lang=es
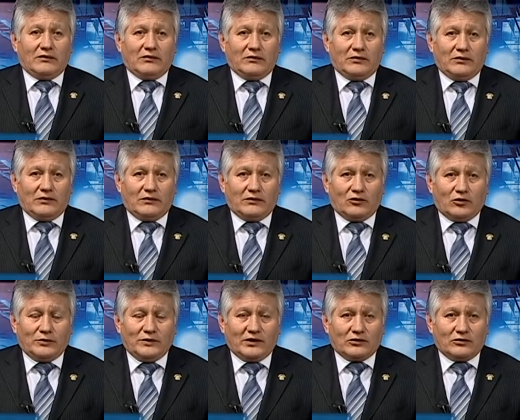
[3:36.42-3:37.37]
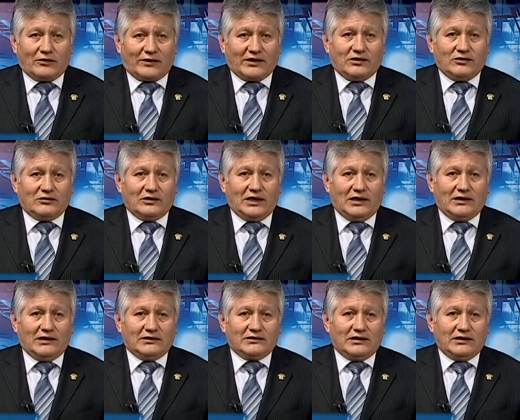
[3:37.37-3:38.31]
gobiernos
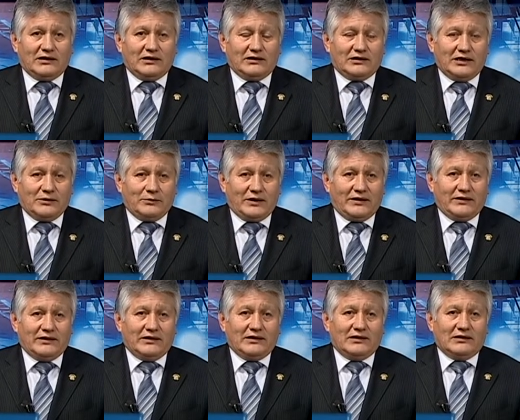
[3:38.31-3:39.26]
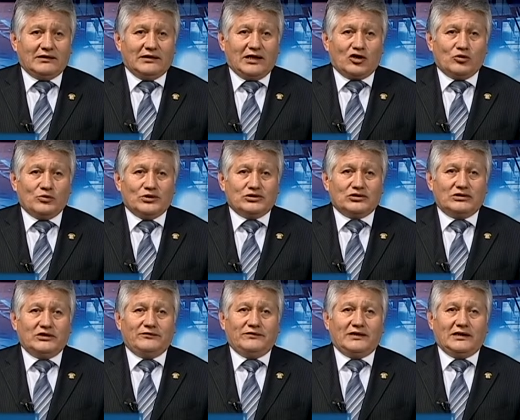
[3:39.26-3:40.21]
regionales en el tema de la
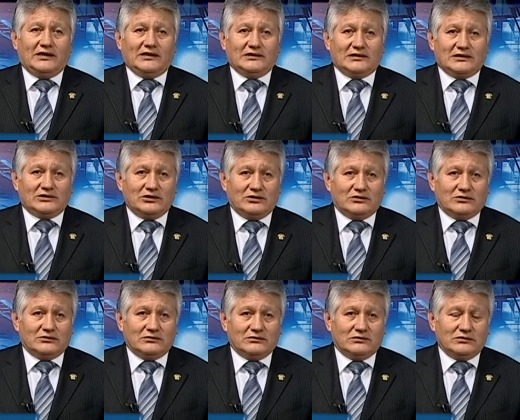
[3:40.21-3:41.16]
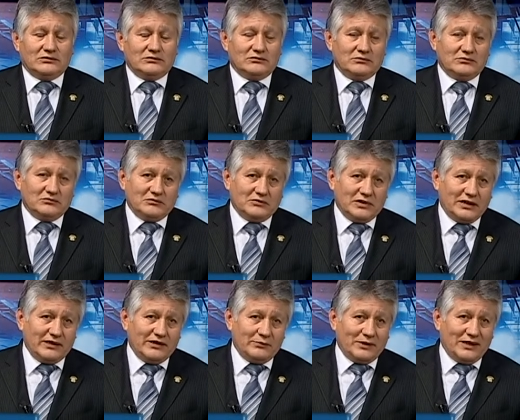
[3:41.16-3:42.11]
comisión de fiscalización.
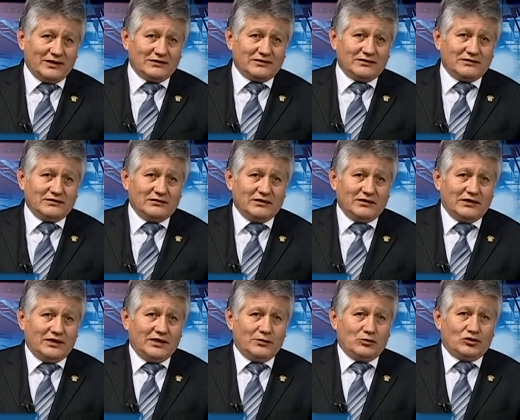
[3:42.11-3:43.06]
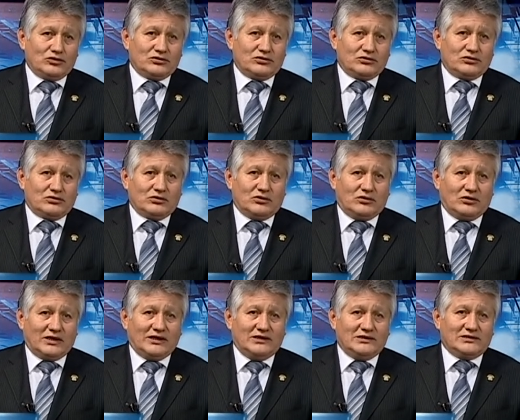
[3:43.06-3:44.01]
Además, hemos
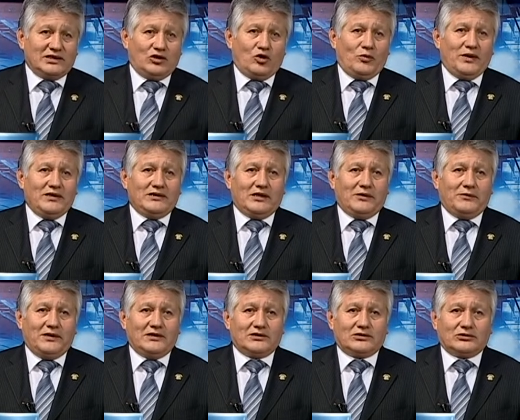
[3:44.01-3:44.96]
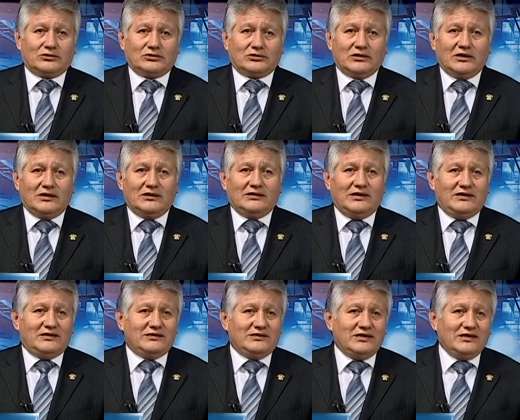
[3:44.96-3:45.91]
organizado 20 eventos de
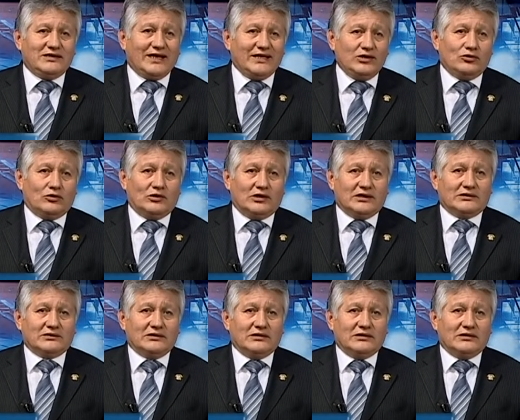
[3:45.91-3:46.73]
distinta índole,